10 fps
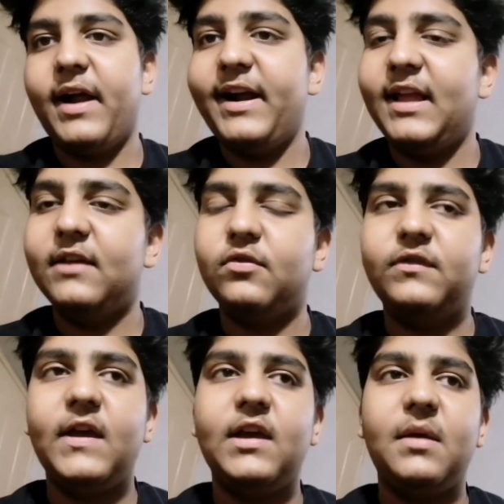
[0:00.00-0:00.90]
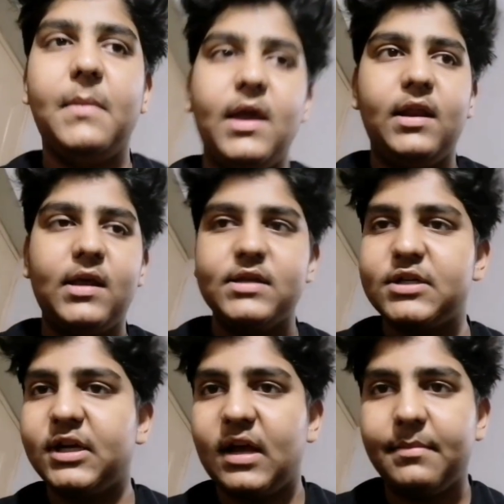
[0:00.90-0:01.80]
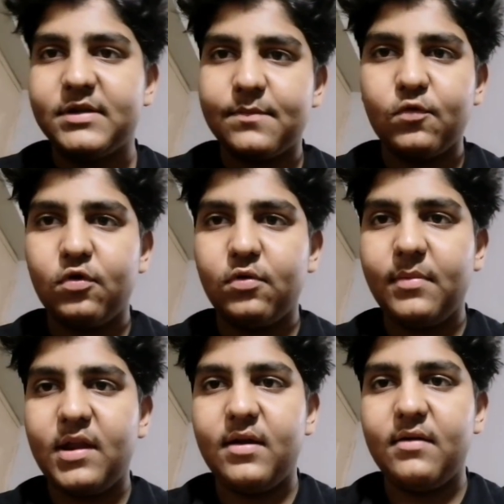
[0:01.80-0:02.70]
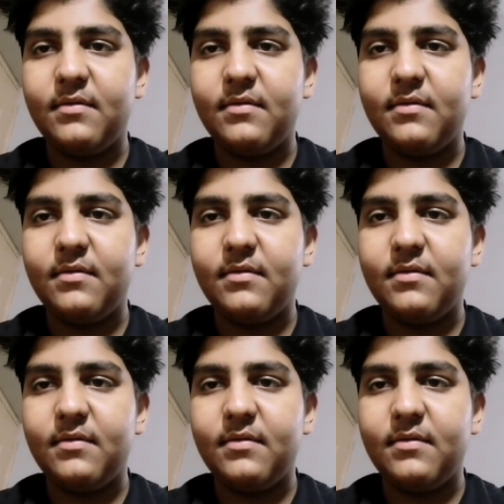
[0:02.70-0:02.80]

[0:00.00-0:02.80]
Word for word: आइडिया सोचा है कि मैं ना इंस्टाग्राम पे सबको मैंने